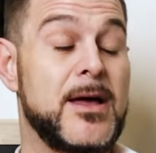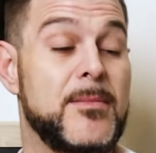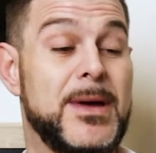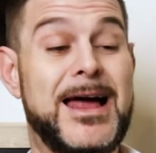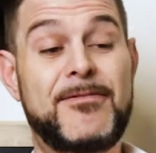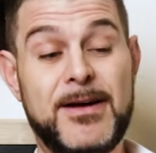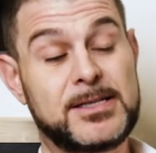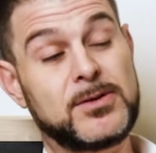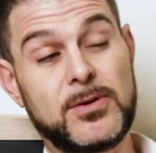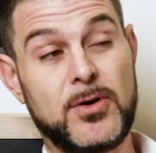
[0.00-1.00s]
Mais la
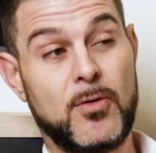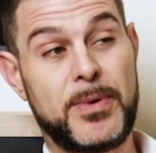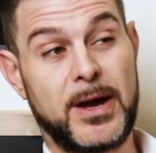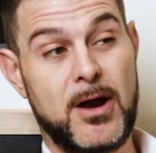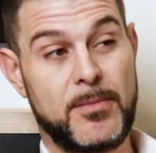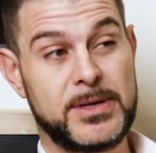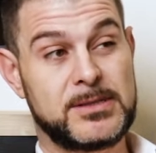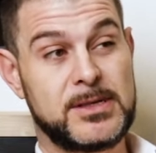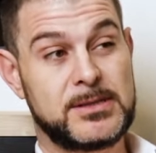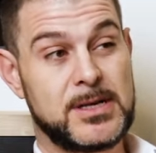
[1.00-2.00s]
façon qu'ils ont opéré leur
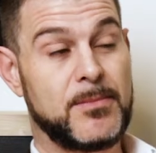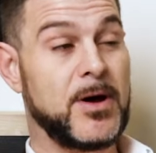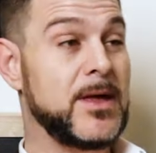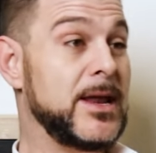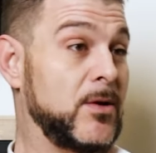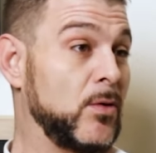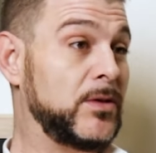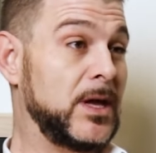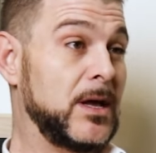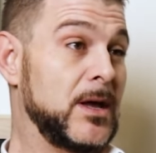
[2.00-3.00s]
business en prenant les
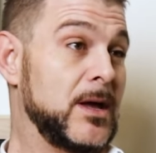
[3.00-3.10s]
côtés